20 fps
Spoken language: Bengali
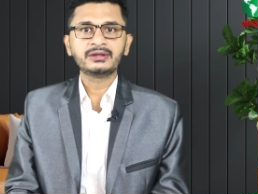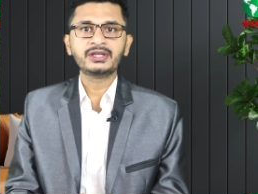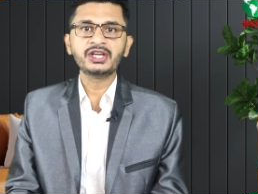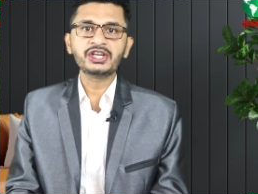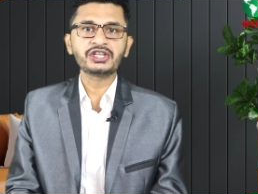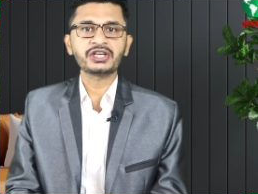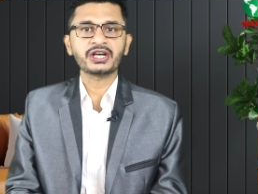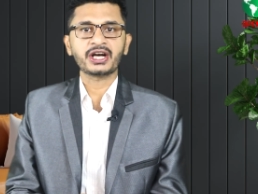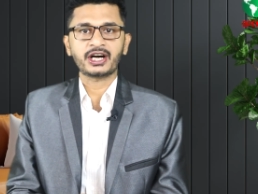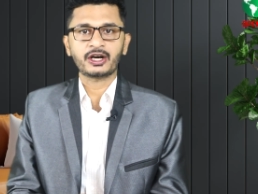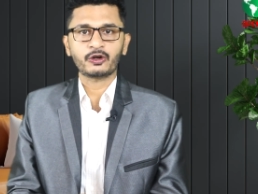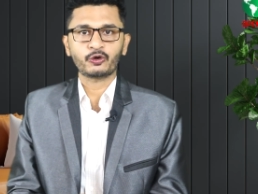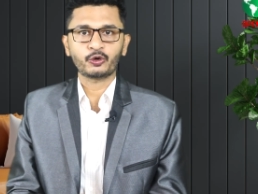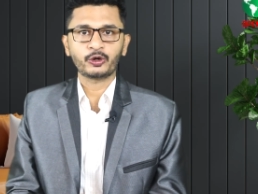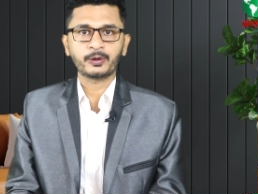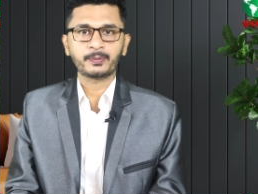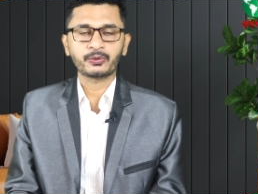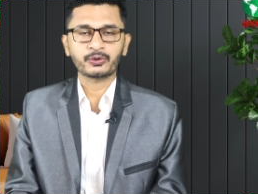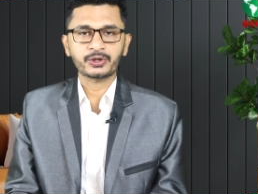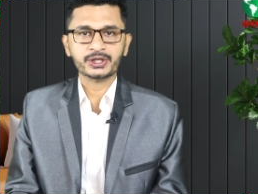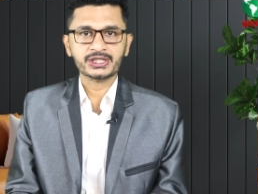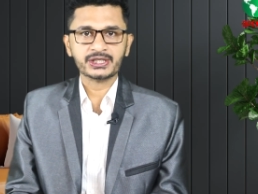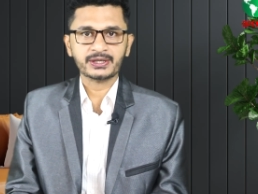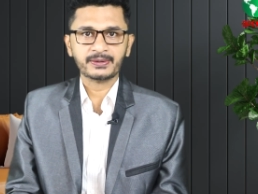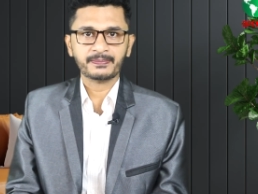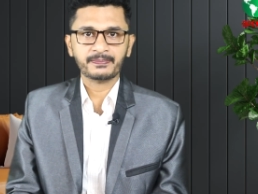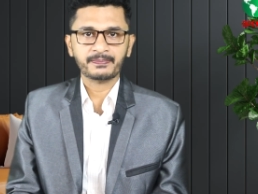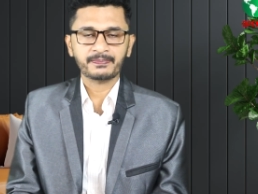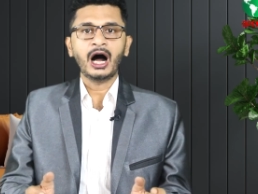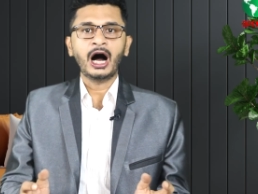দিশেহারা হয়ে পড়েছে
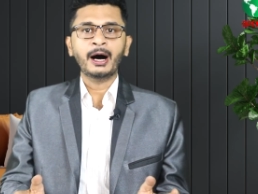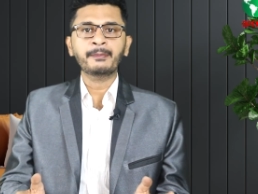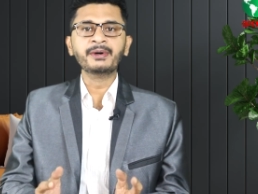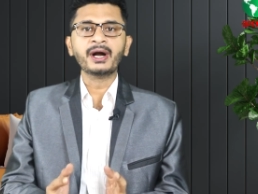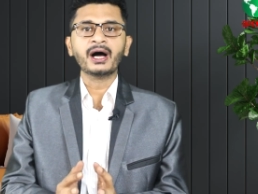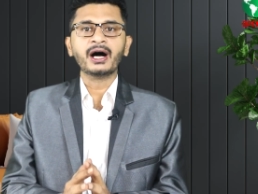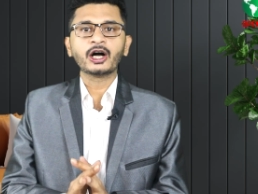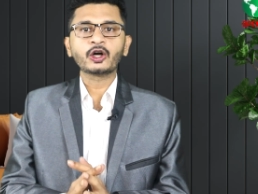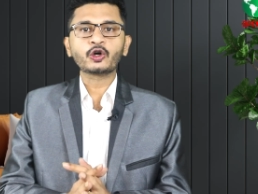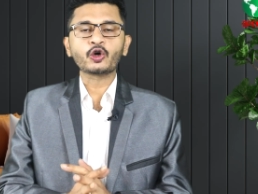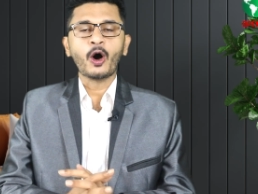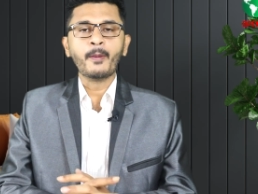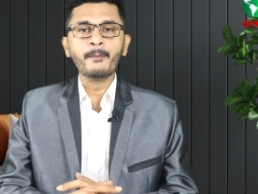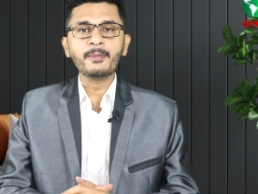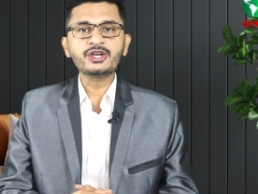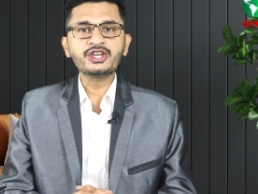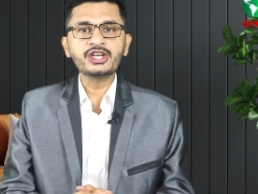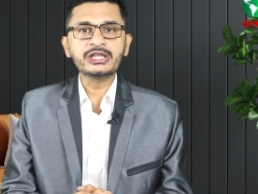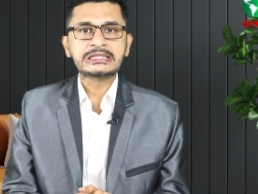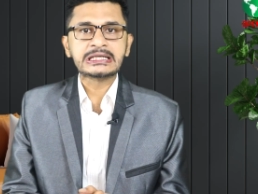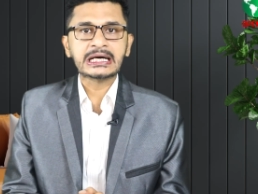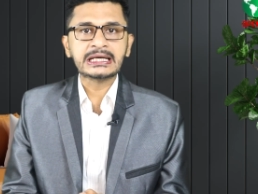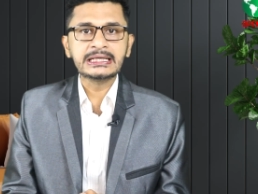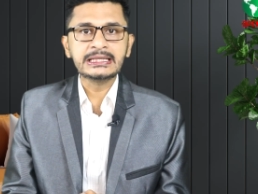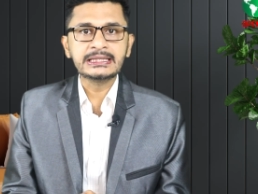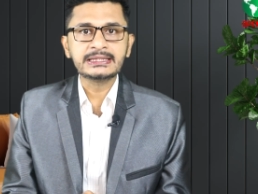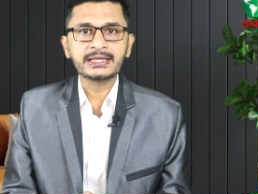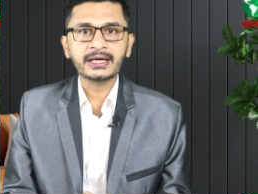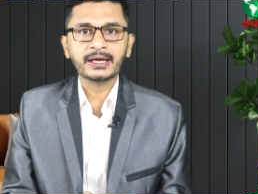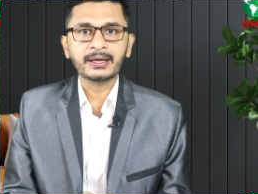আমরা কম বেশি
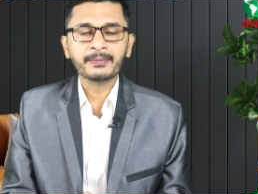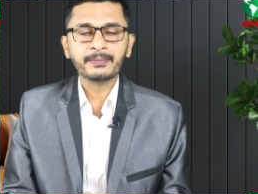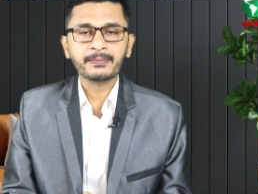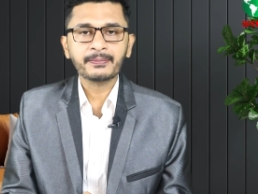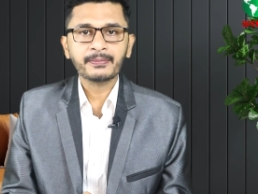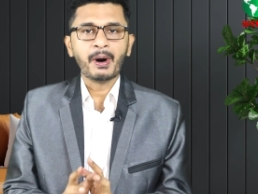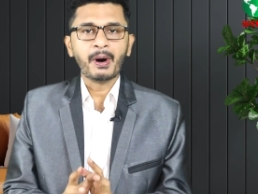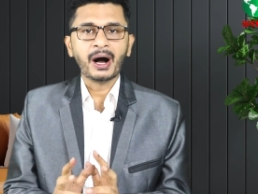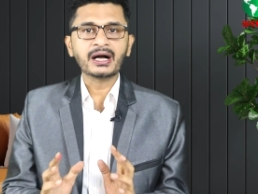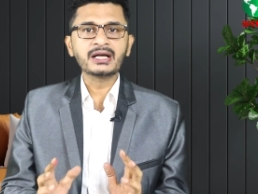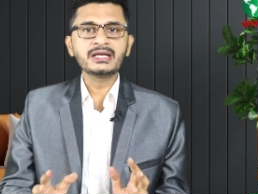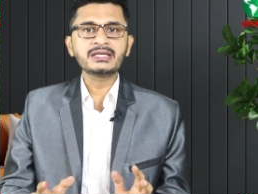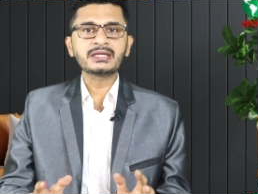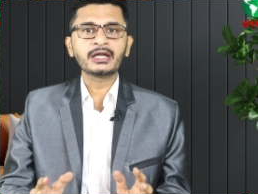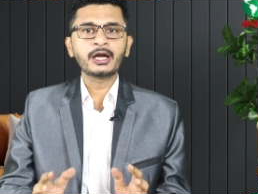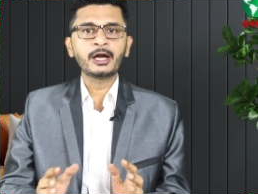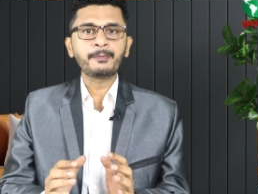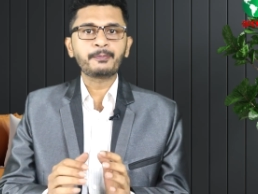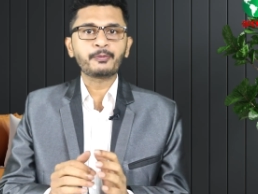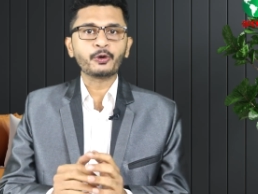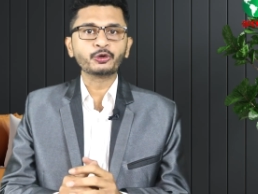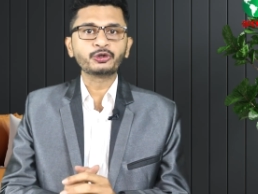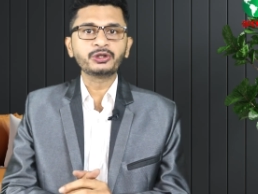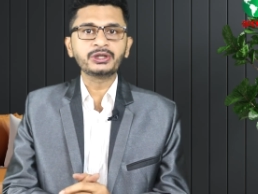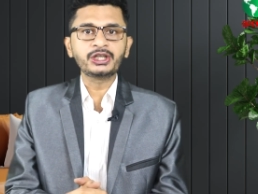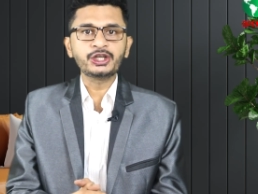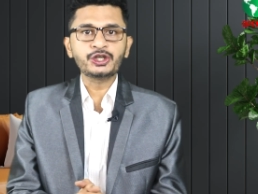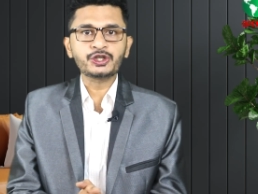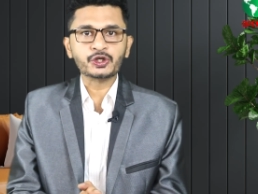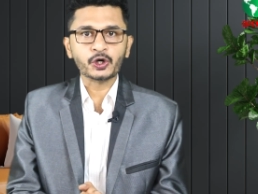জানি যে পাকিস্তানের
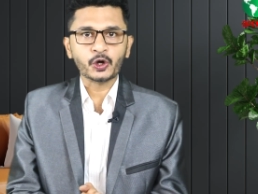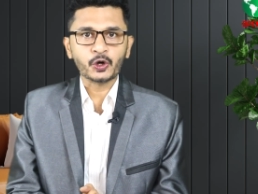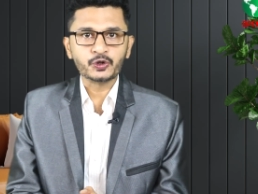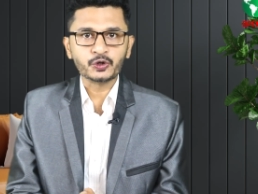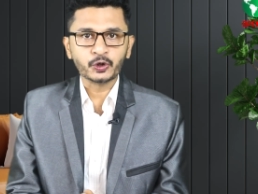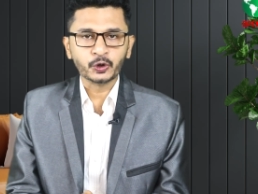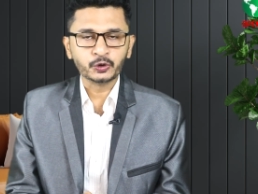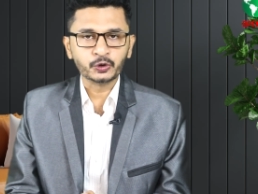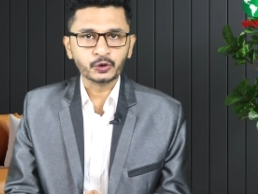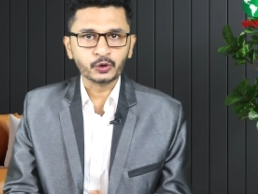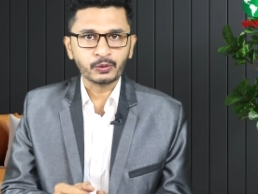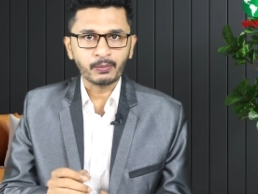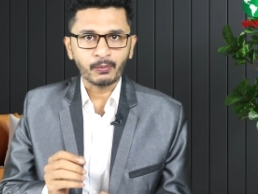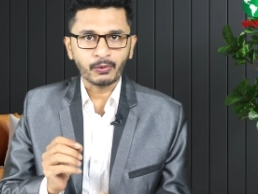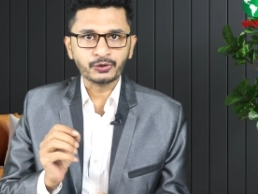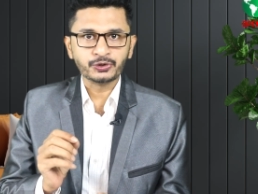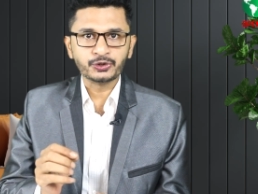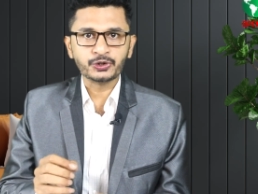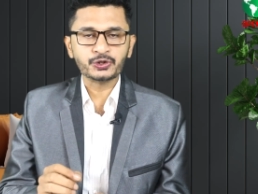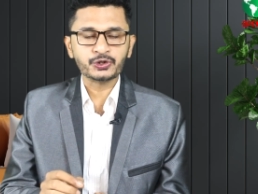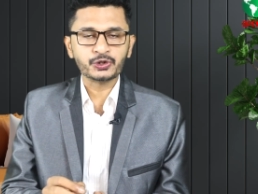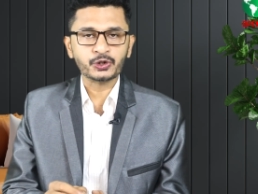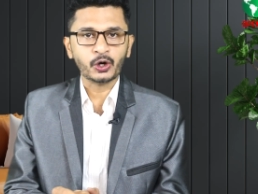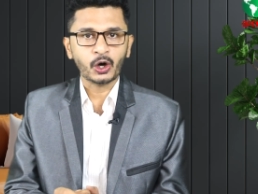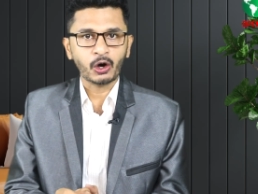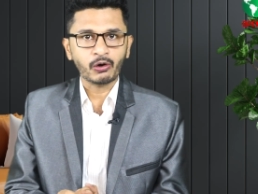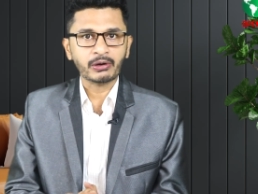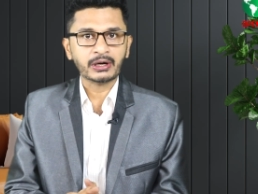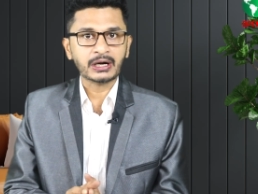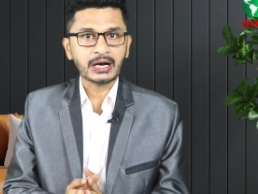প্রতিটি ষড়যন্ত্র মঞ্চস্থ
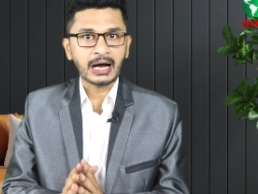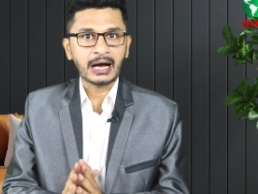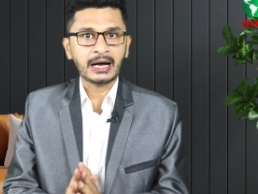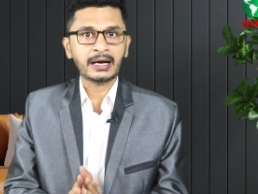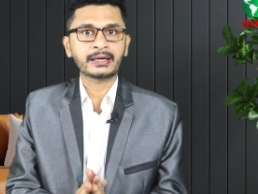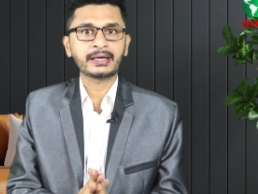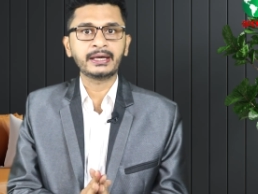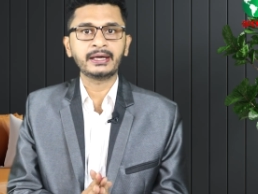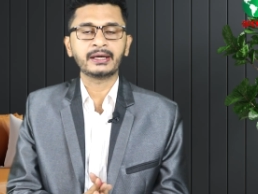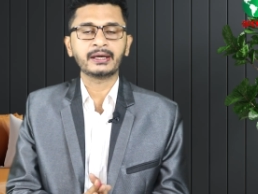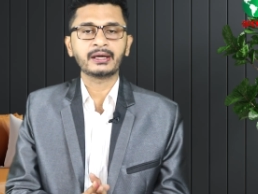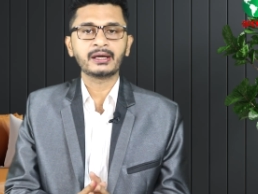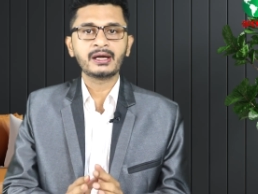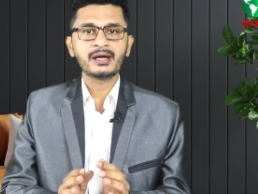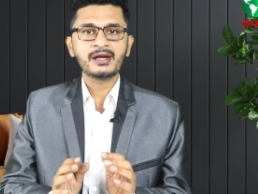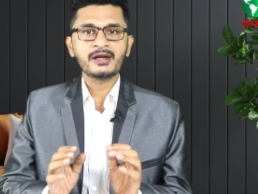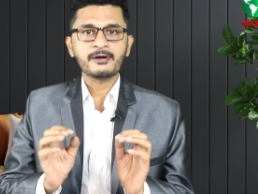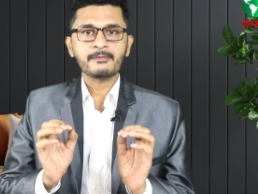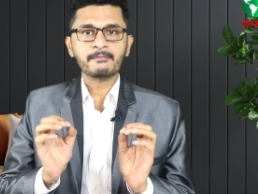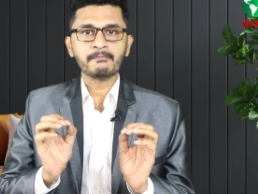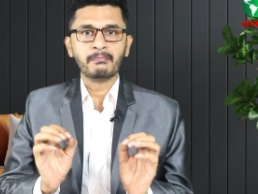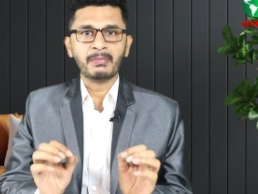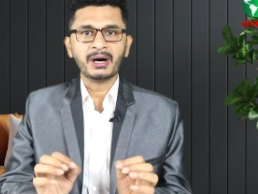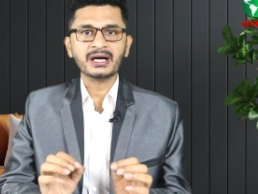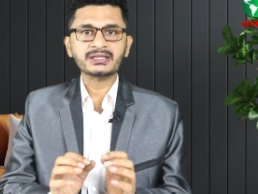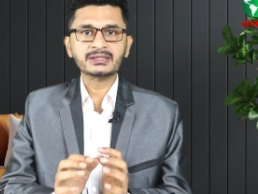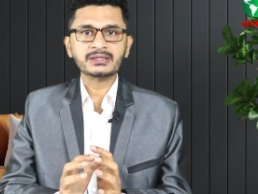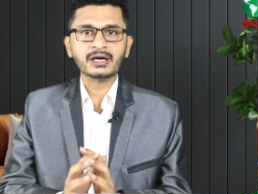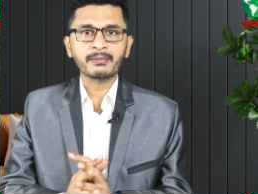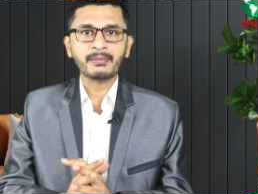হওয়ার আগে
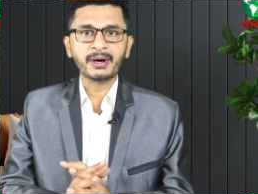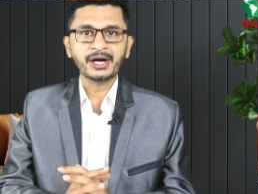মাস্টার